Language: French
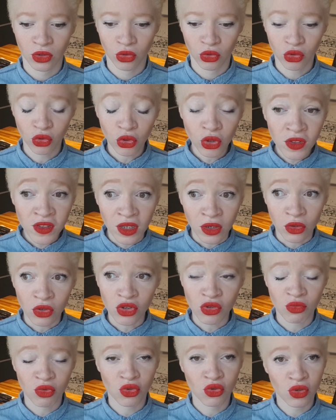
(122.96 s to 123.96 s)
le truc, c'est que
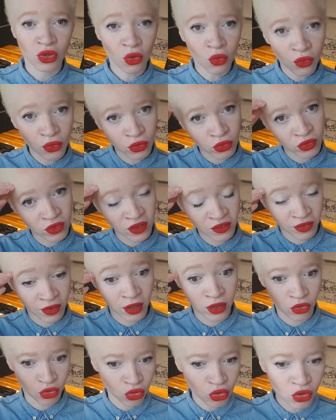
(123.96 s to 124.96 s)
je me suis confrontée, enfin
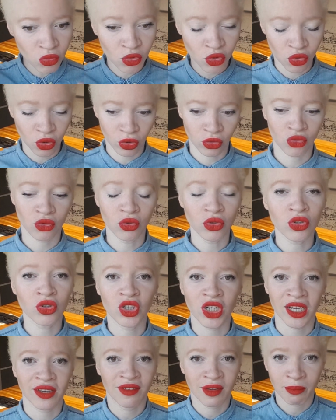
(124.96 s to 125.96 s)
un jour, je me suis rendu compte que
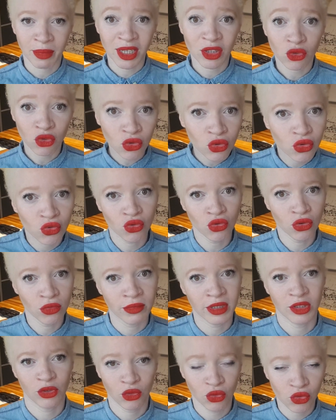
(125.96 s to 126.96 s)
j'arrivais pas du tout,
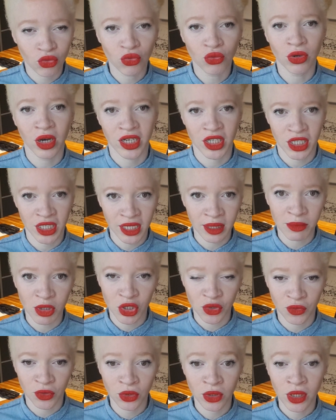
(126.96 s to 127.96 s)
mais du tout, à gérer mes
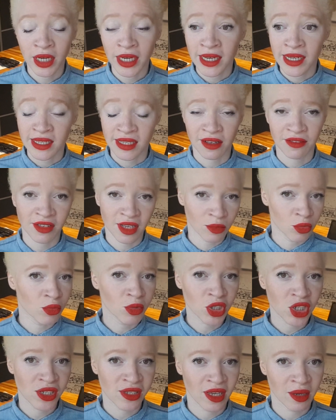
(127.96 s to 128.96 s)
cheveux. Ça faisait un moment
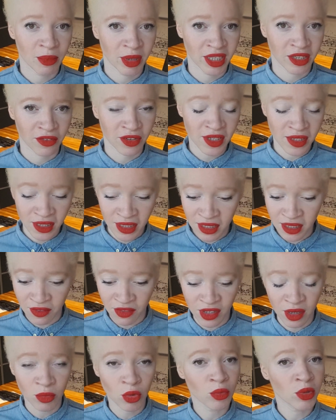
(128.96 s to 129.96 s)
que je les avais pas défrisés, ça faisait
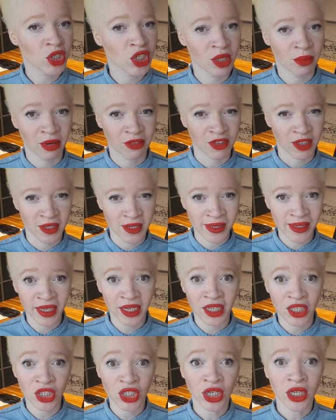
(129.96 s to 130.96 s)
un moment que j'avais pas fait de
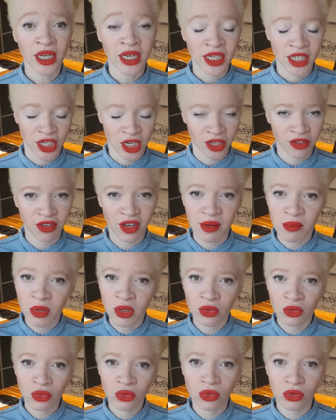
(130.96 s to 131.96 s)
tissage. J'avais vraiment
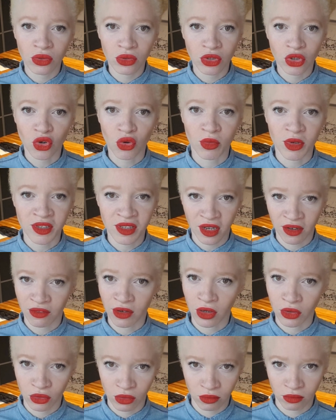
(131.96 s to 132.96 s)
une, je commençais à
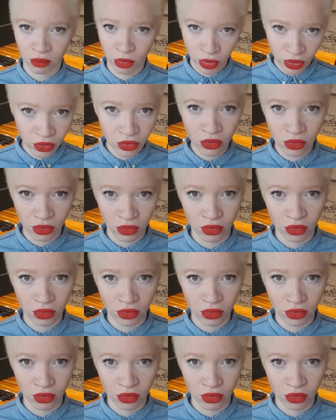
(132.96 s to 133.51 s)
avoir une bonne